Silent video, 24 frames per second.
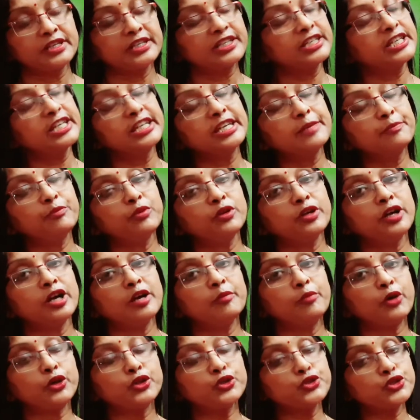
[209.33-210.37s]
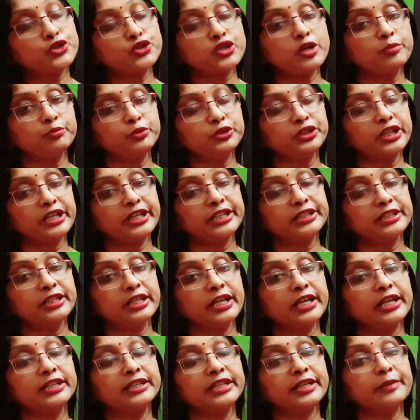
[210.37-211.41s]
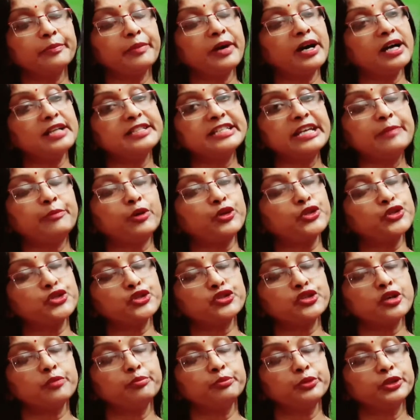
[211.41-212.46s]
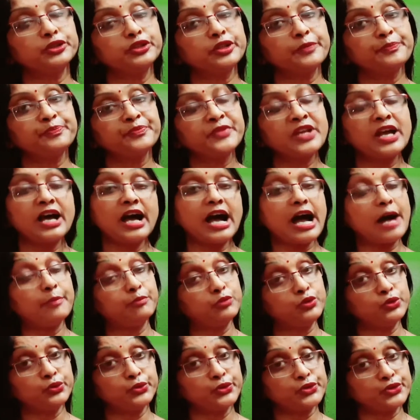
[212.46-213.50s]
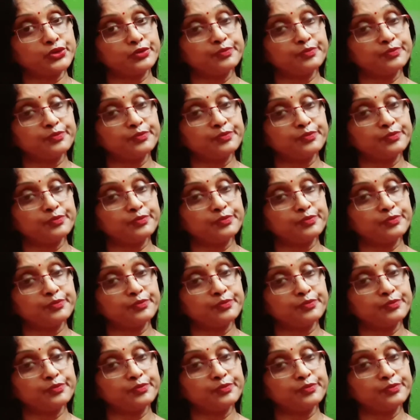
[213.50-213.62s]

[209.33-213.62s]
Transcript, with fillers: কী কী বনজ সম্পদ এখান এখান থেকে পাওয়া যায় বনজ সম্পদ আবলুস